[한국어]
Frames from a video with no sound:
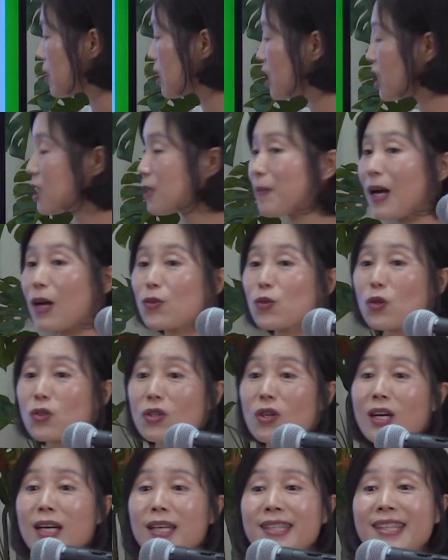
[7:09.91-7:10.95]
지방도
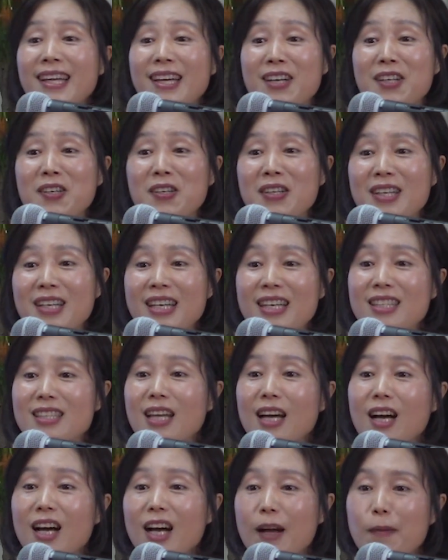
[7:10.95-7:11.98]
들어가 있네요.
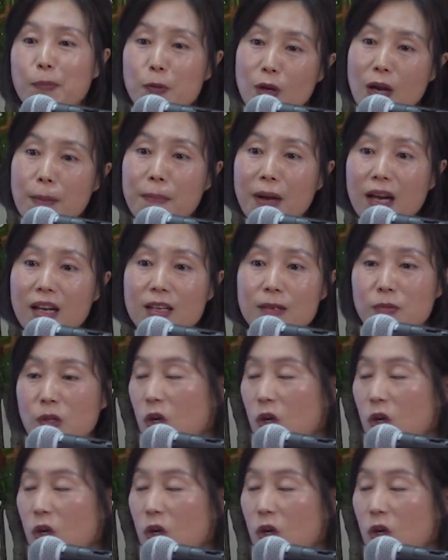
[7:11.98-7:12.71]
딱 필요한 만큼